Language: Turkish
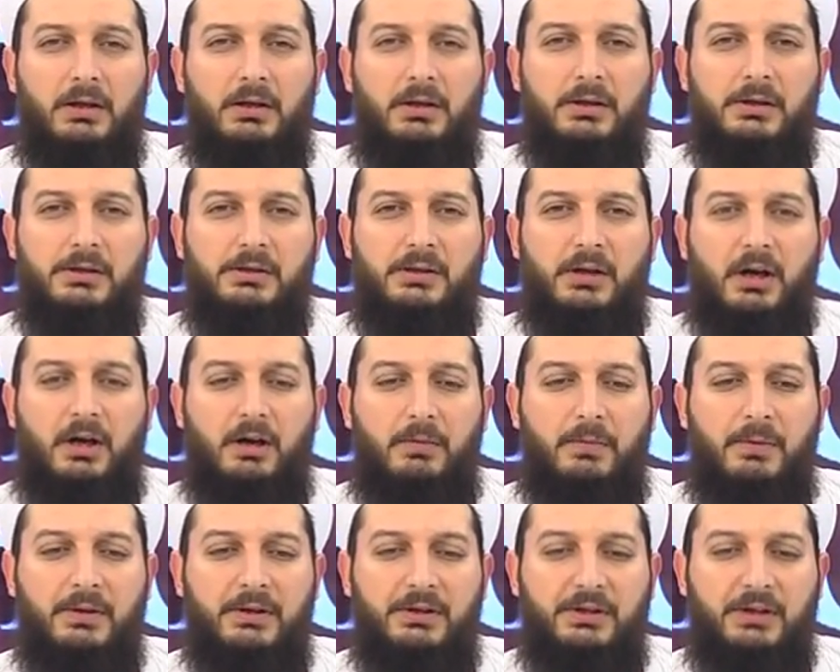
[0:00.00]

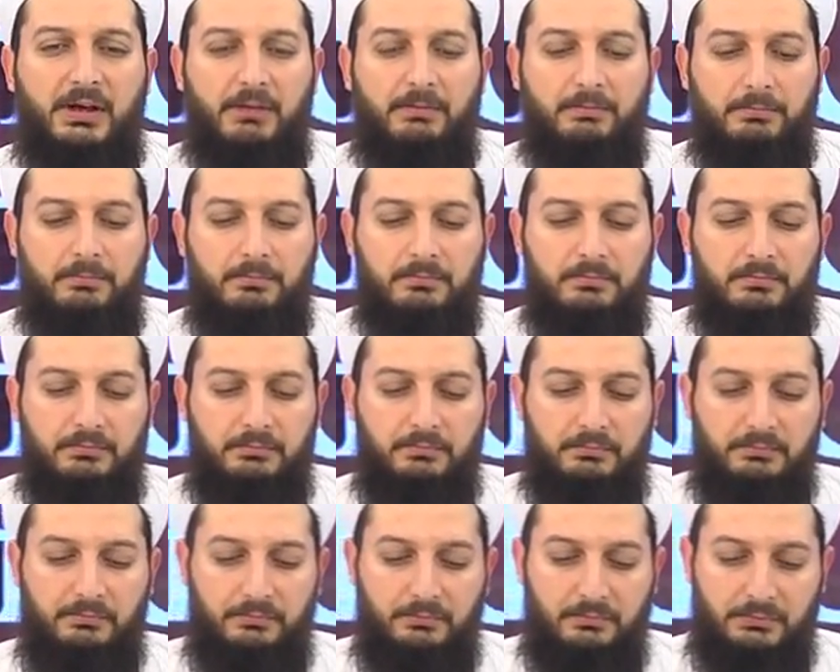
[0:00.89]
sahabe-i kiram
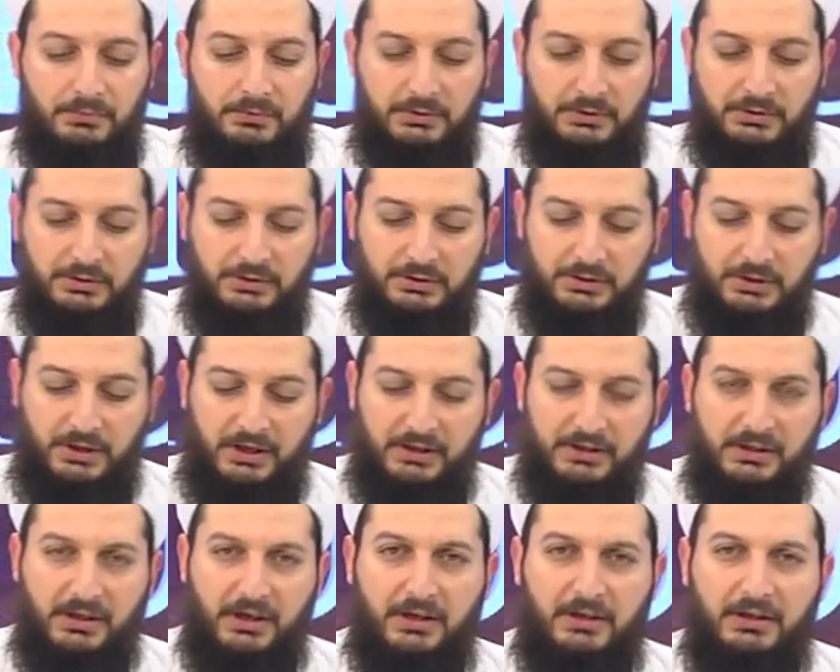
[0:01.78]

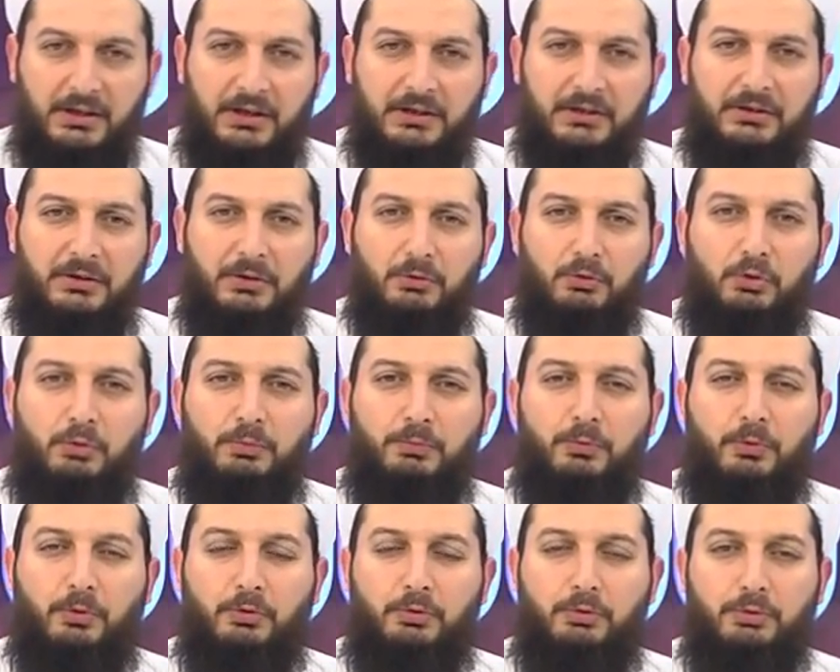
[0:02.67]
kendi aralarında oturup
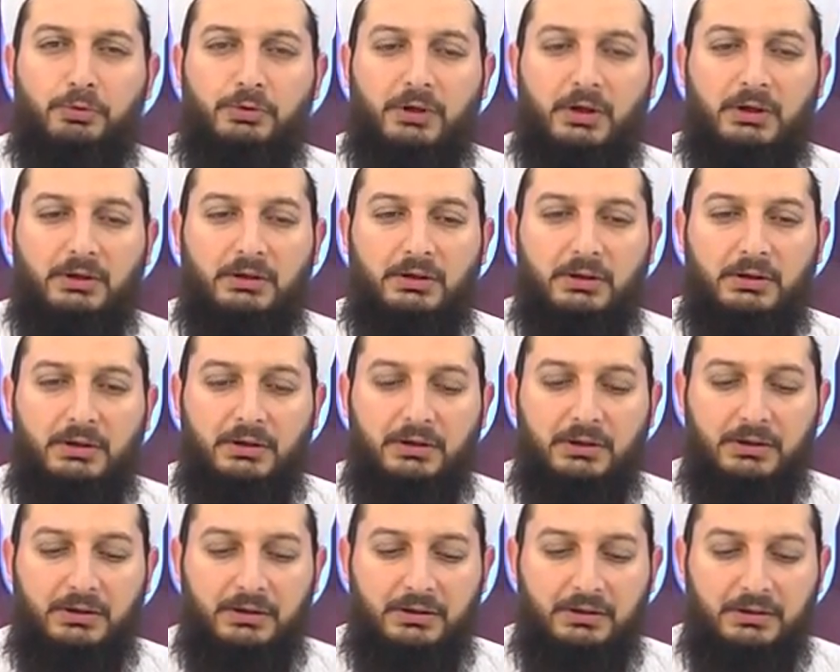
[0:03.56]
konuşurken
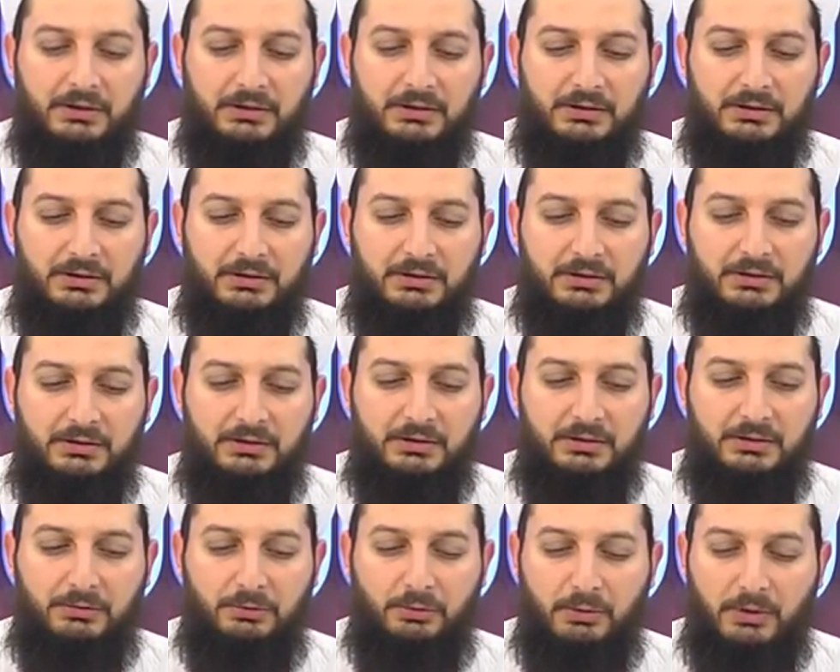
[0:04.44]
e,
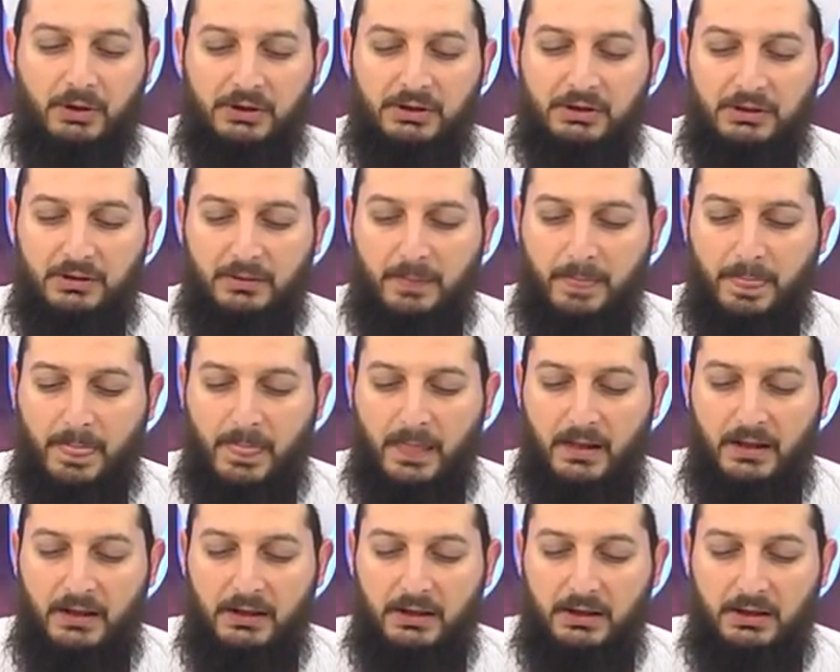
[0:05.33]
diyorlar ki
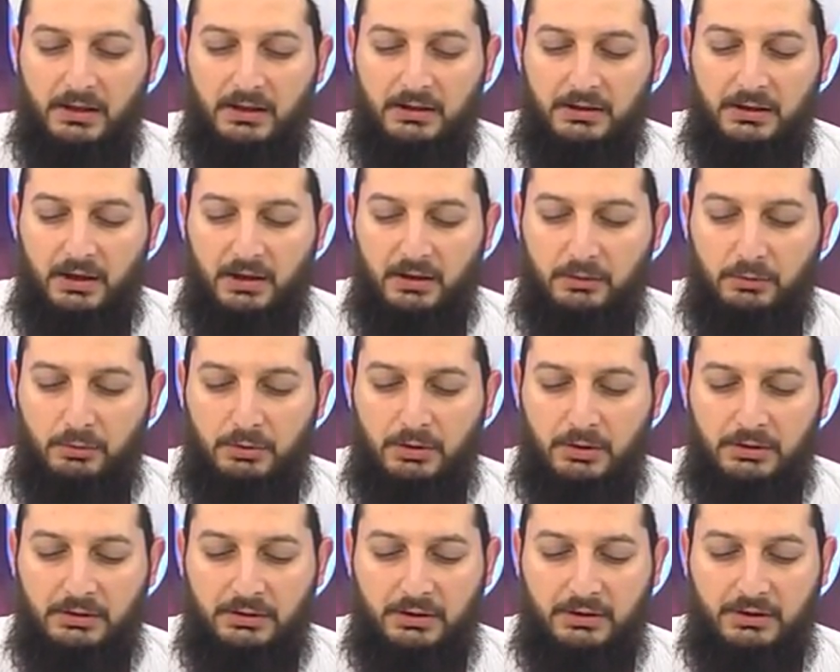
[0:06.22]
ya
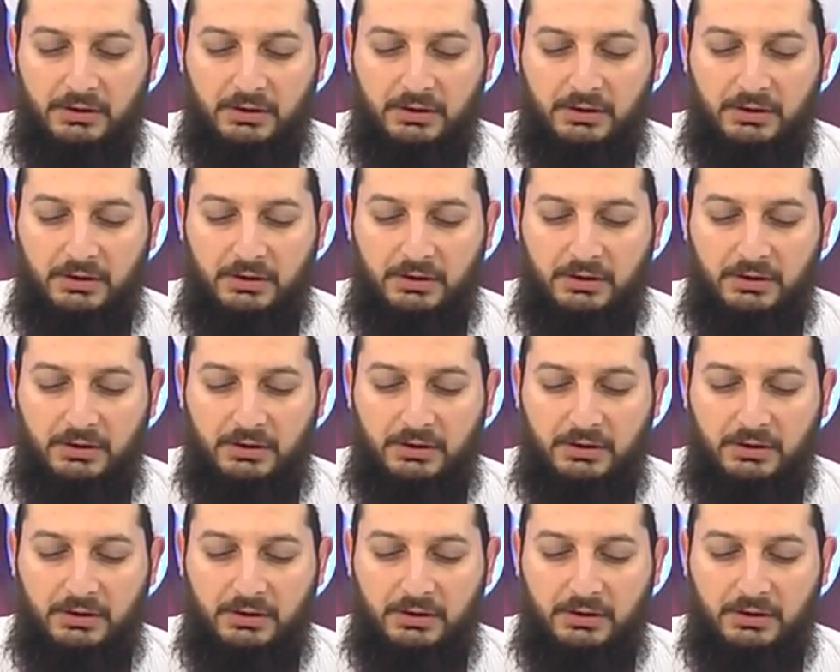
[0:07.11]
diyorlar hani